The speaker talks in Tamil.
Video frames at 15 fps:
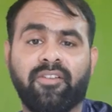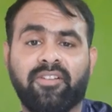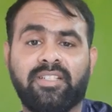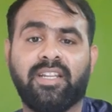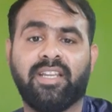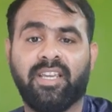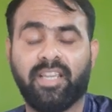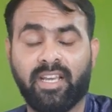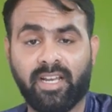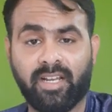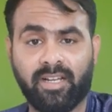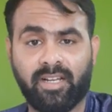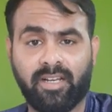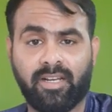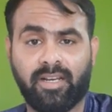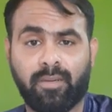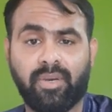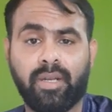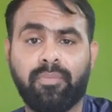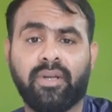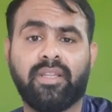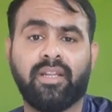நீங்கள் வச்சிருக்கீங்க
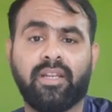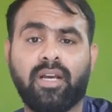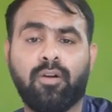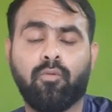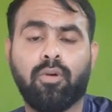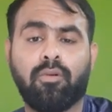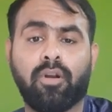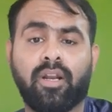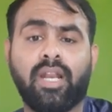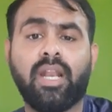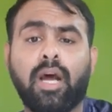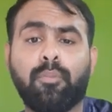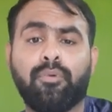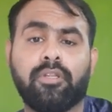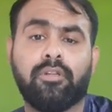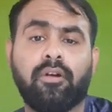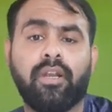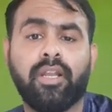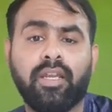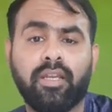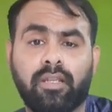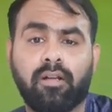அப்படின்னு பார்த்தீங்கன்னா உங்களுக்கு ஒரு நல்ல
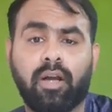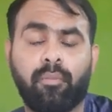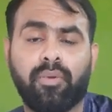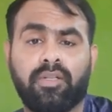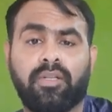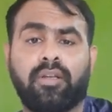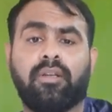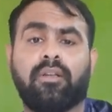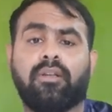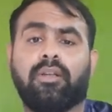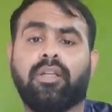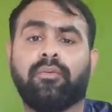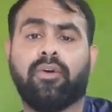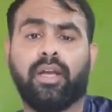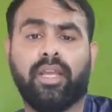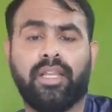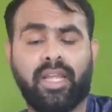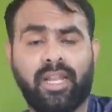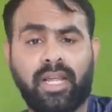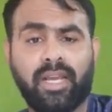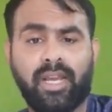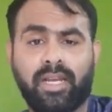ஆப்பர்ச்சுனிட்டி காம்படிஷன் இதுவாக இது
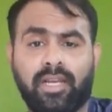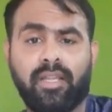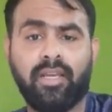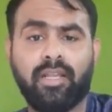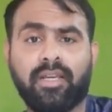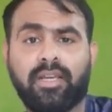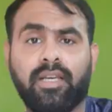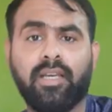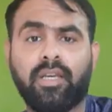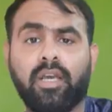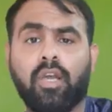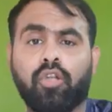எல்லா கேட்டகரியும் இருக்குது